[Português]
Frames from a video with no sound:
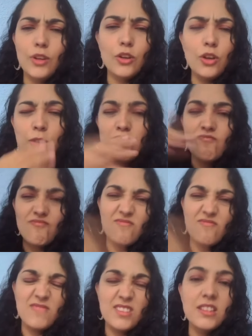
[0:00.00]
ó,
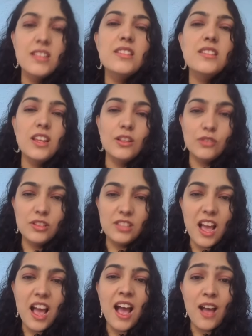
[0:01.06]
senta o
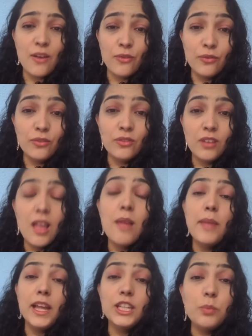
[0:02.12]
sarrafo,
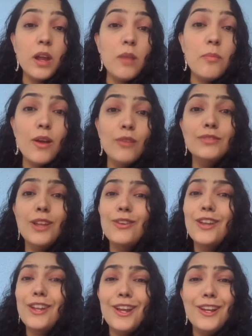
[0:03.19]
pede para ele perguntar o
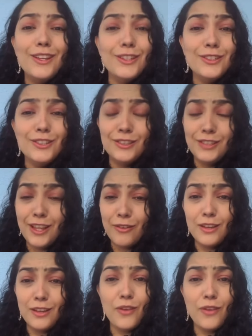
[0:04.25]
que, que ele quis dizer
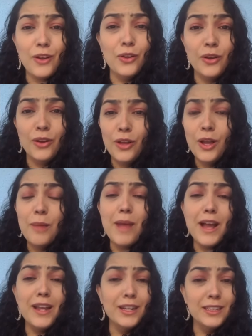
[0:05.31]
quando ele falou,
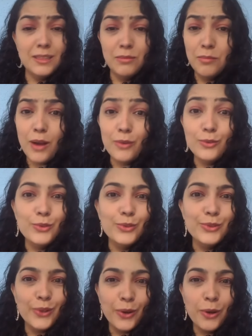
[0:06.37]
baiana, você me
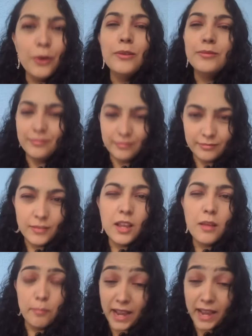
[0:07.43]
bagunçou.
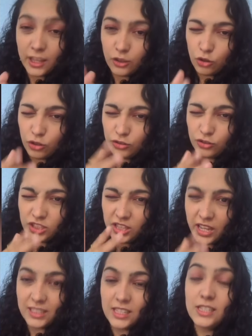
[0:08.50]
Pega todos os
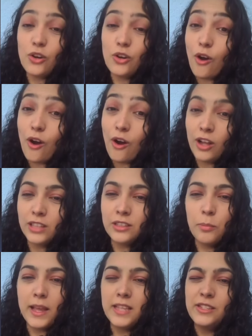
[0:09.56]
textos em corta,
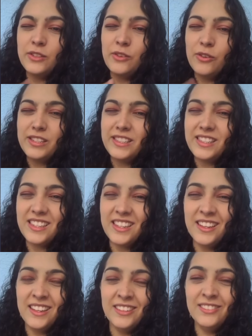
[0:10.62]
o pezinho
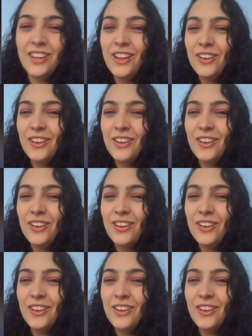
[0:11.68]
roçando,